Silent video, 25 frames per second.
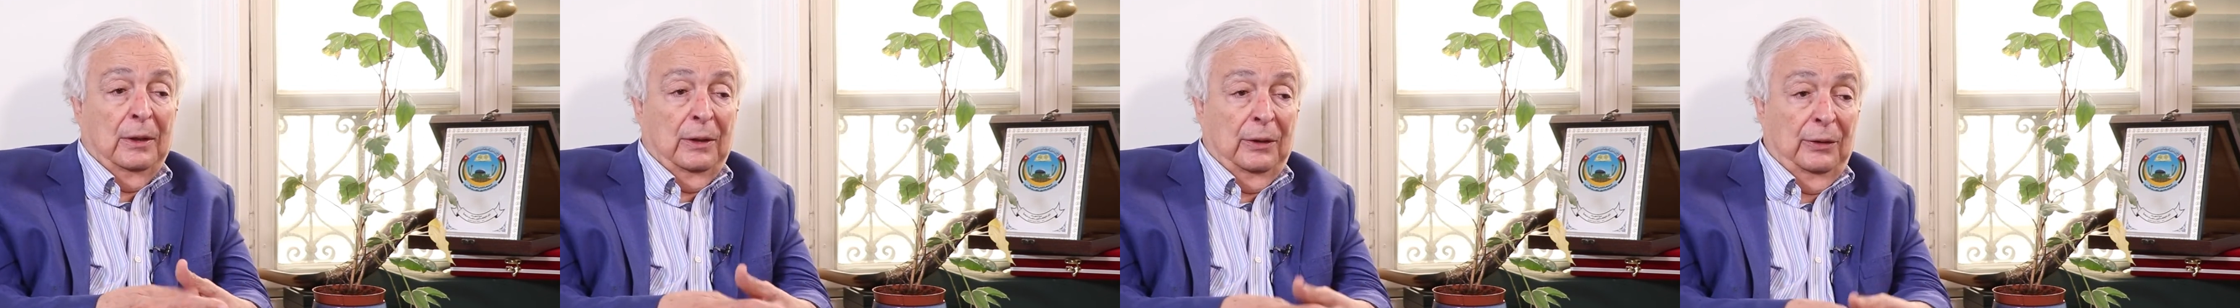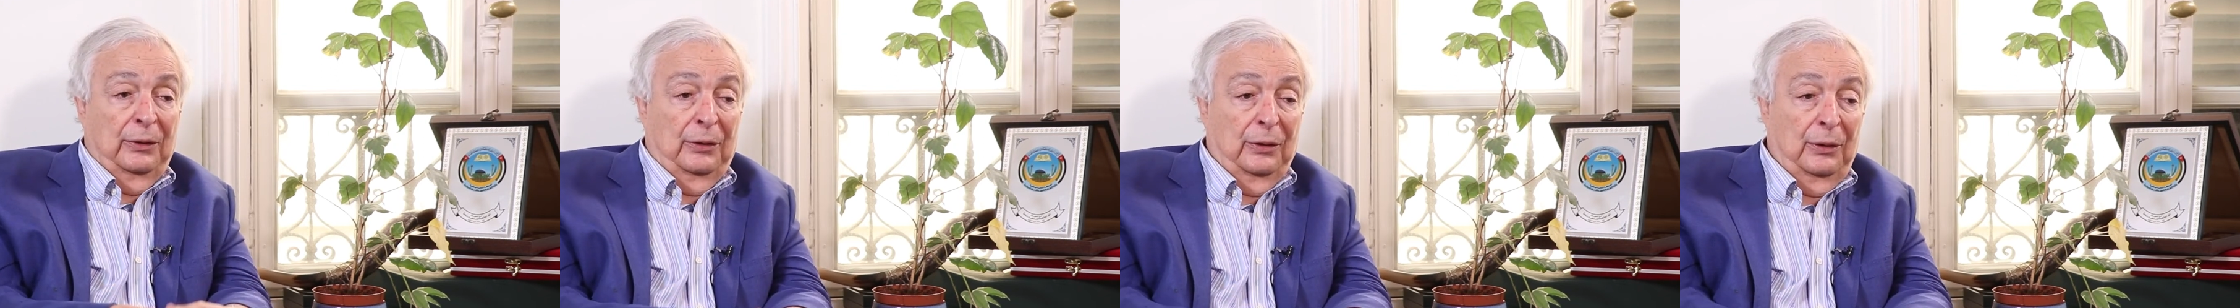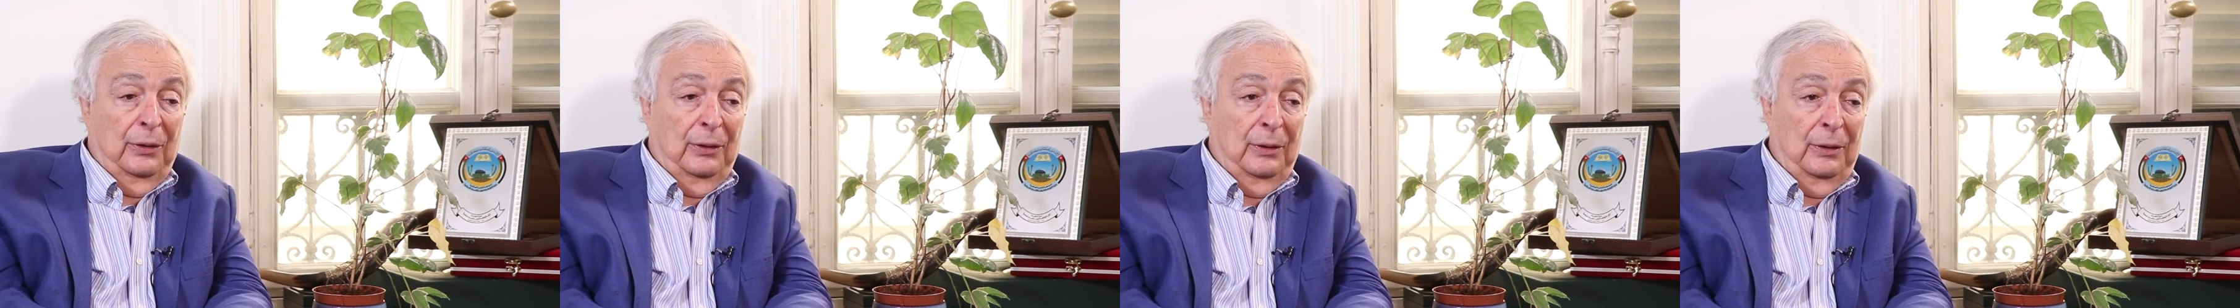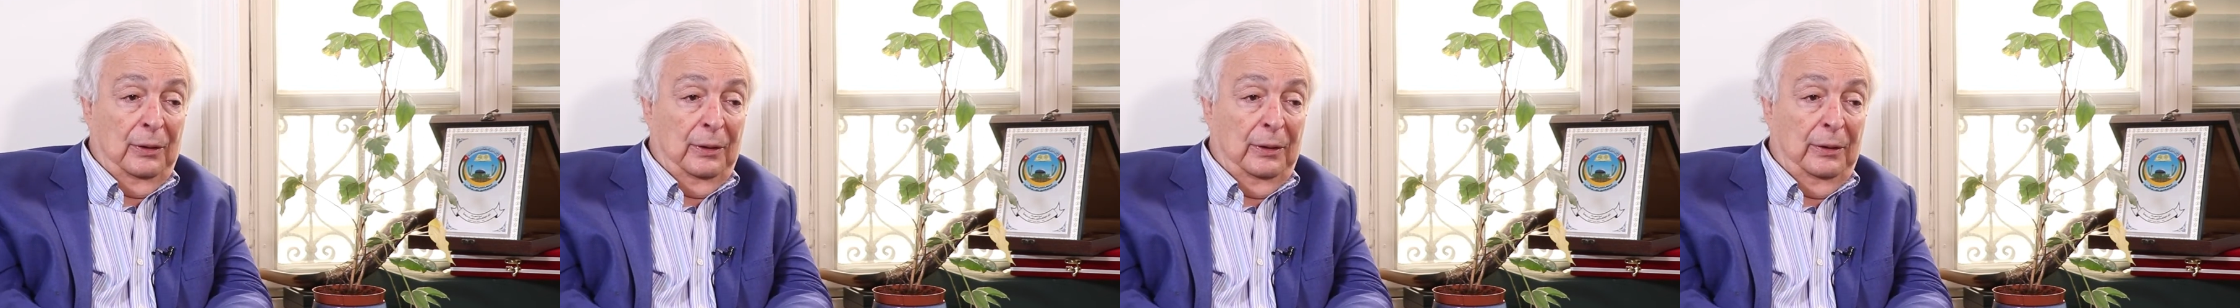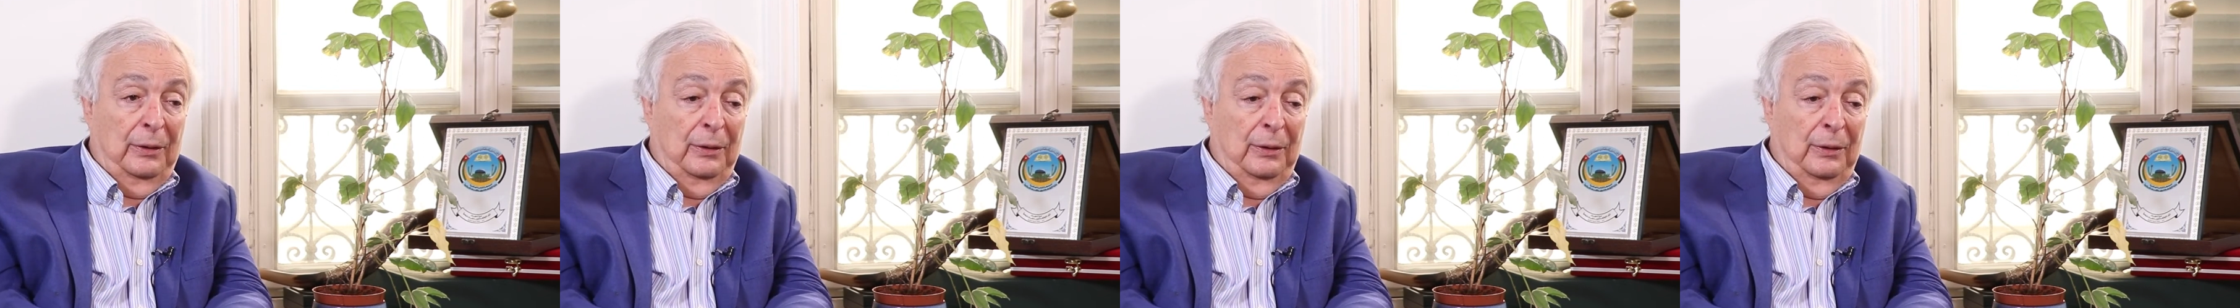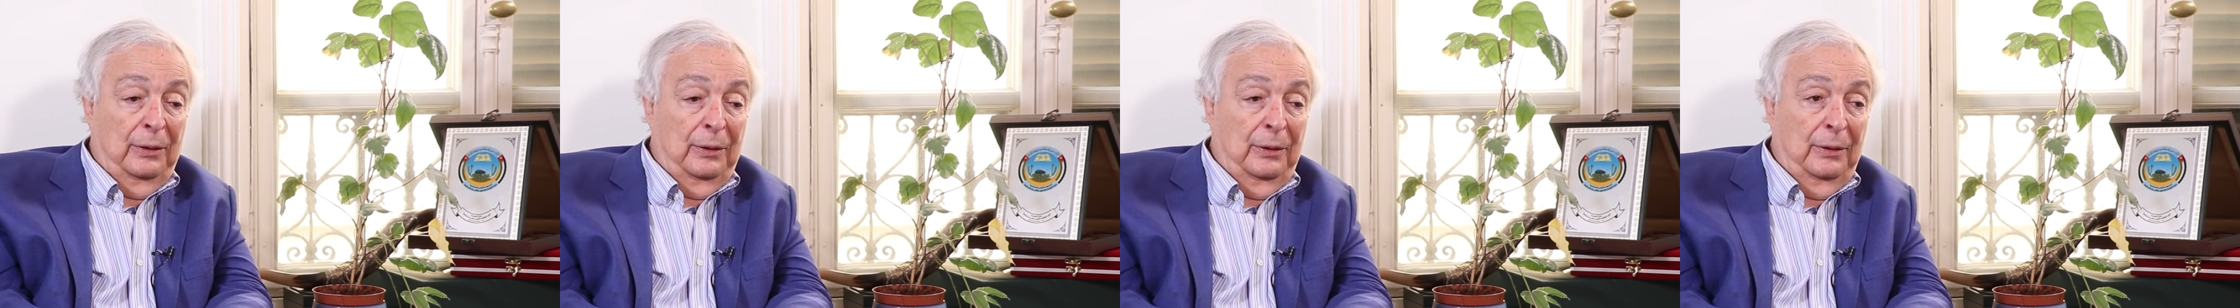de,
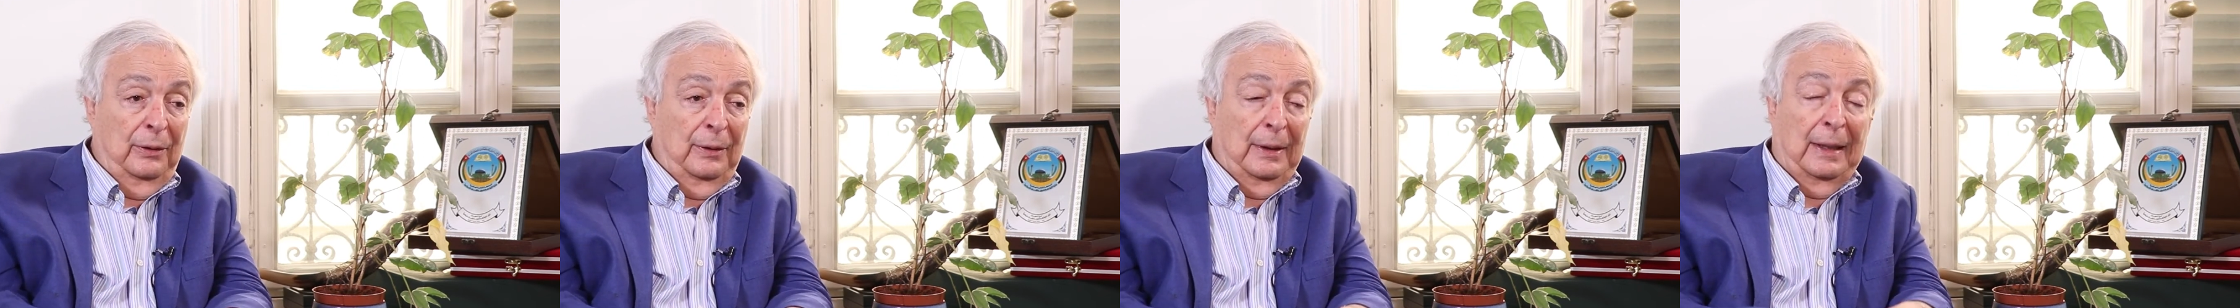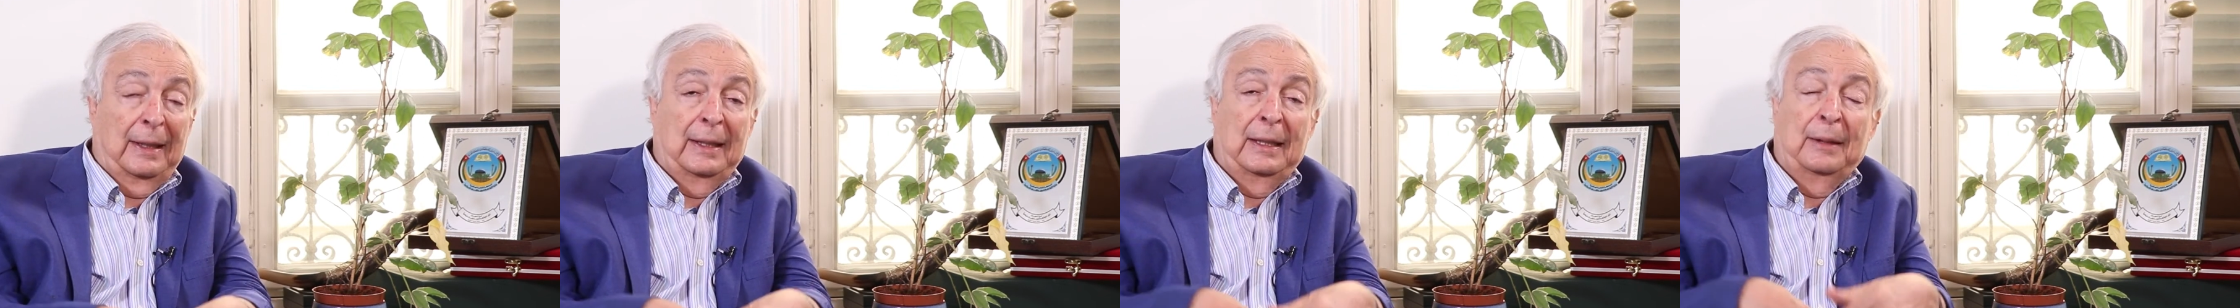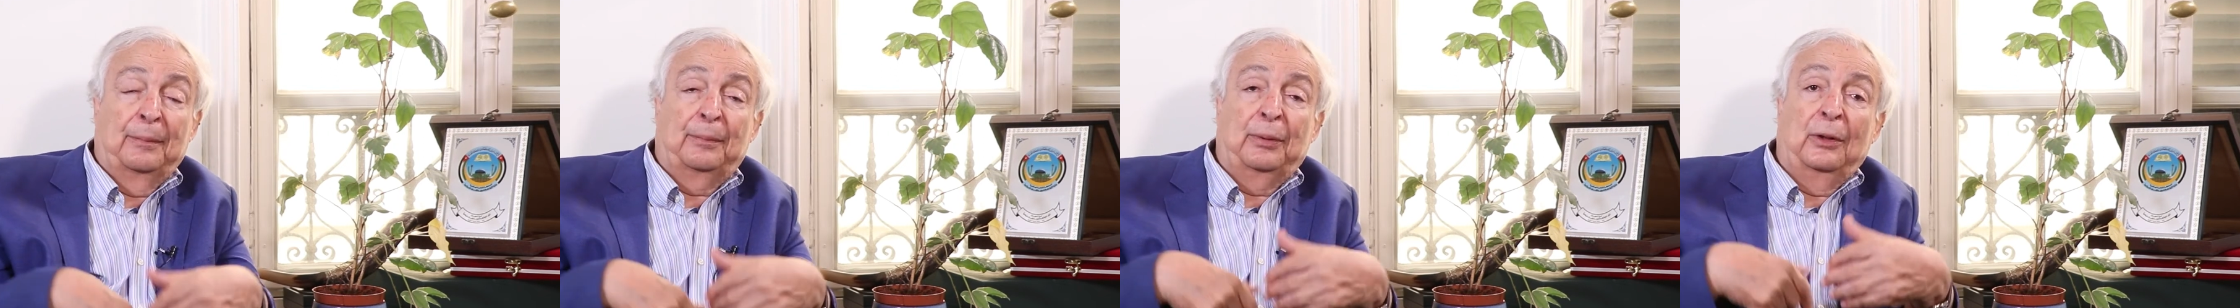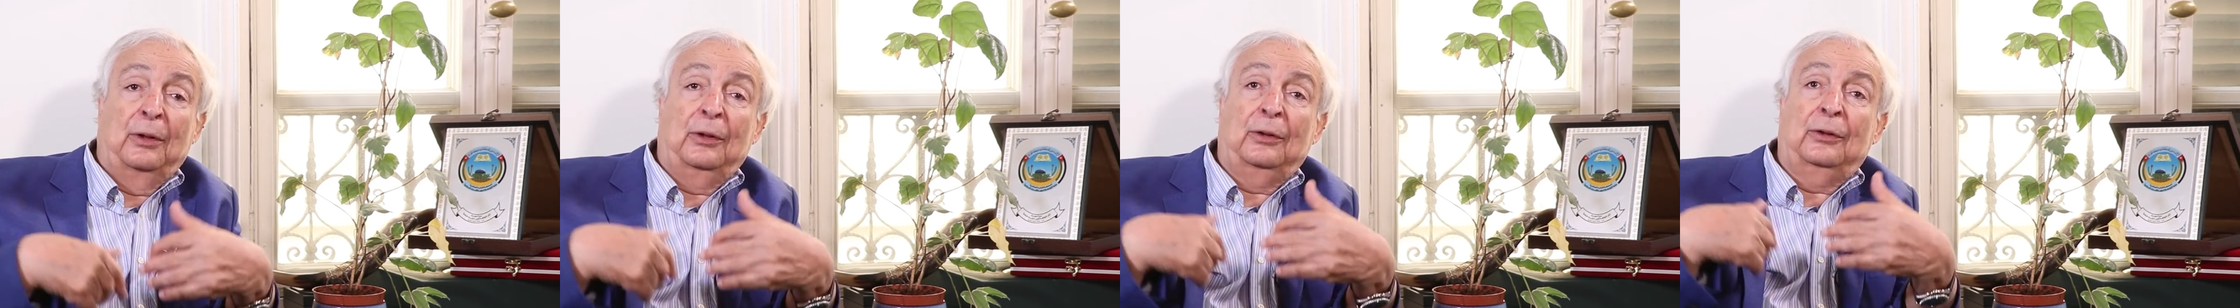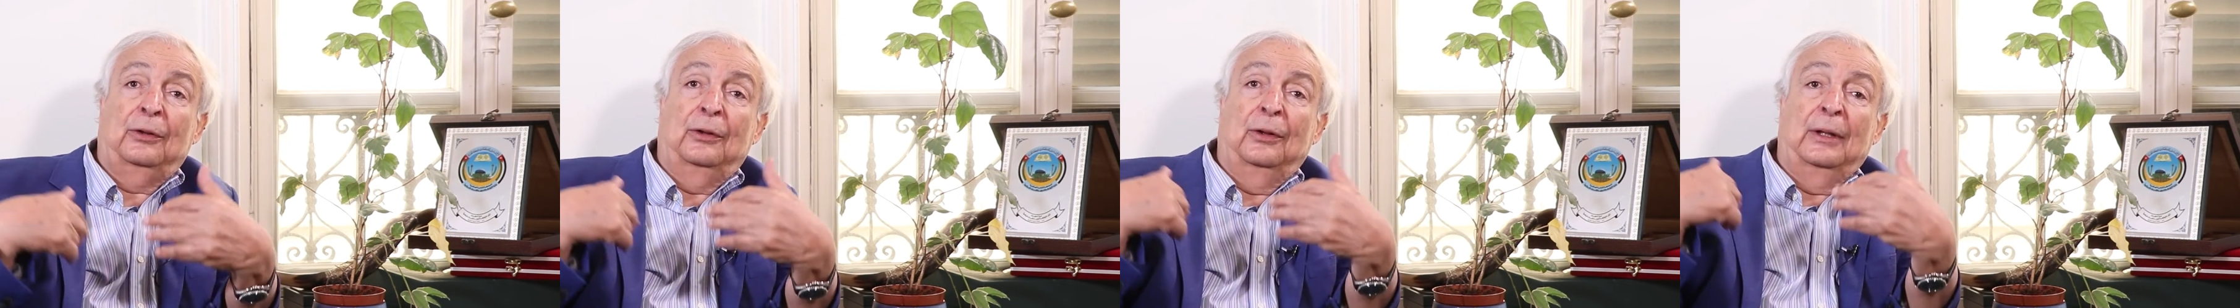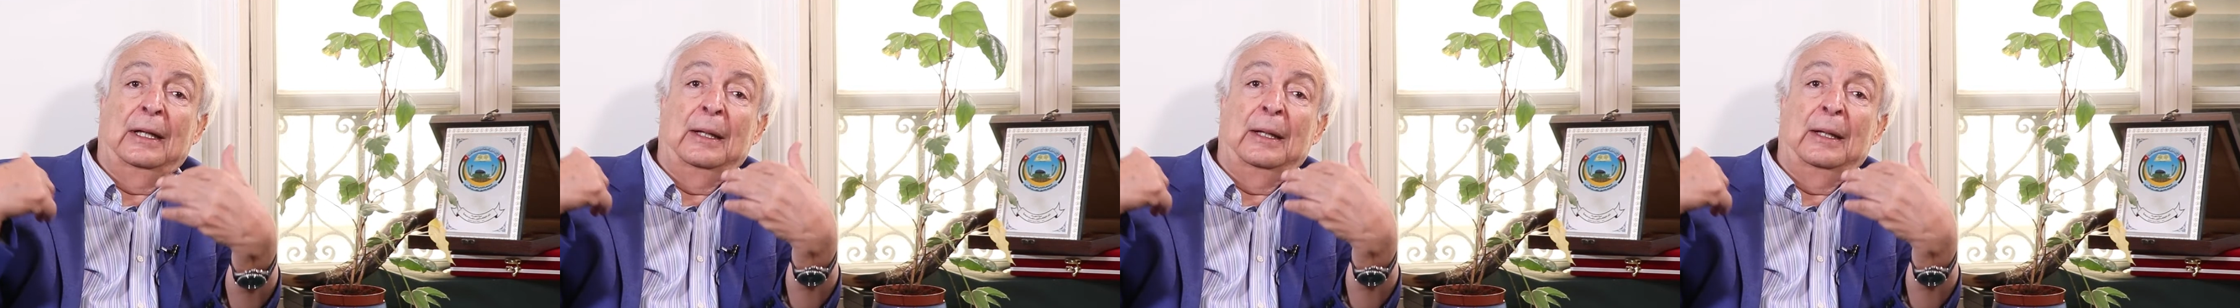de